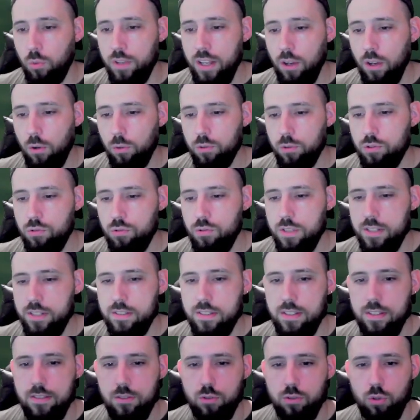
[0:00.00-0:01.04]
on est rendu
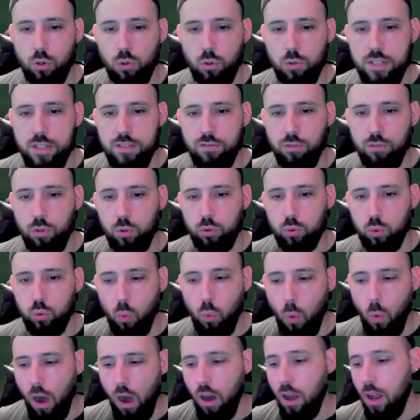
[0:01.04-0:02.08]
ici sur le niveau
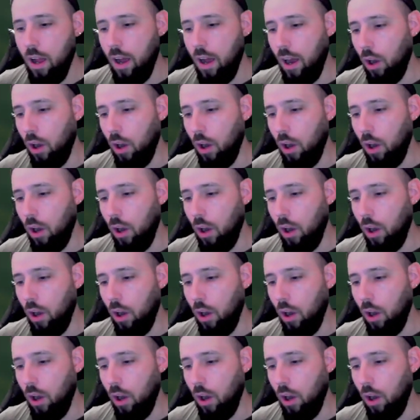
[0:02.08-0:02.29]
3.